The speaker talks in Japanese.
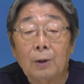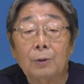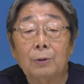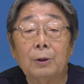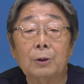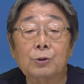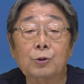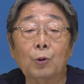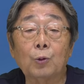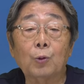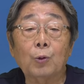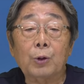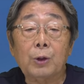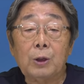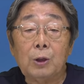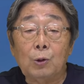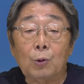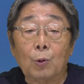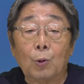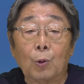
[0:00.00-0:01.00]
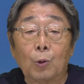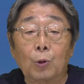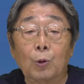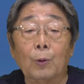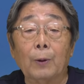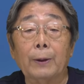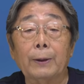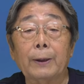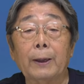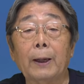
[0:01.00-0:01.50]
で、その日のこ
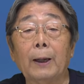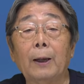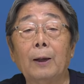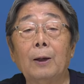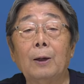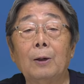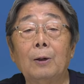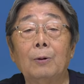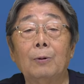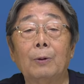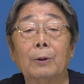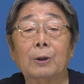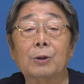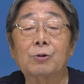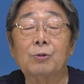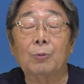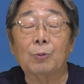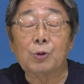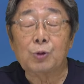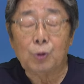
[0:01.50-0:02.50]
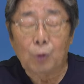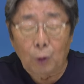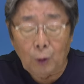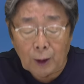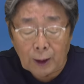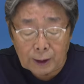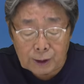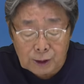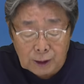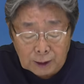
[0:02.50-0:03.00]
とはね、私はもちろん
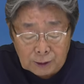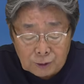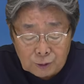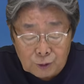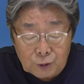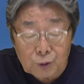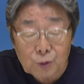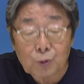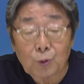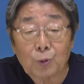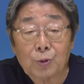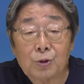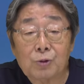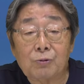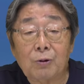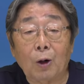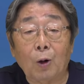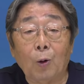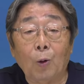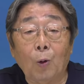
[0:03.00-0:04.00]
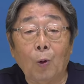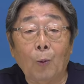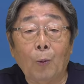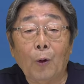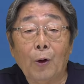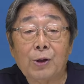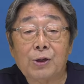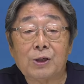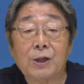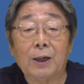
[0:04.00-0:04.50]
はちがつじゅうごにちは
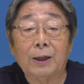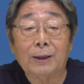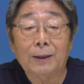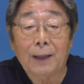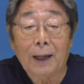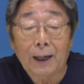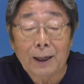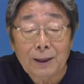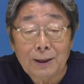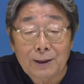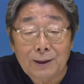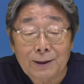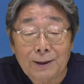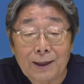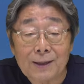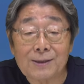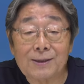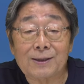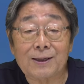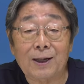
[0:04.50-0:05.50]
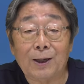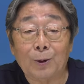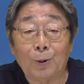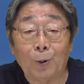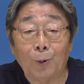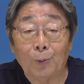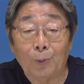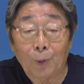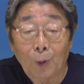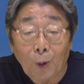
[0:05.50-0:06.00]
覚えちゃいないんですけ
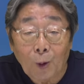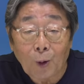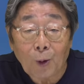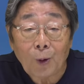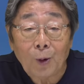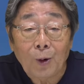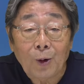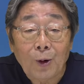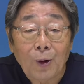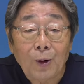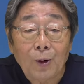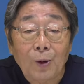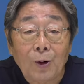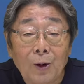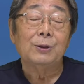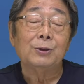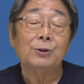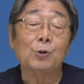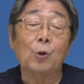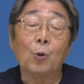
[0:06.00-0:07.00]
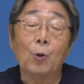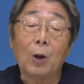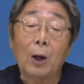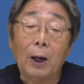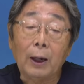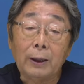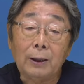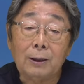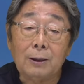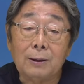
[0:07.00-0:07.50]
ども、疎
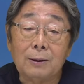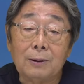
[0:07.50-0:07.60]
開、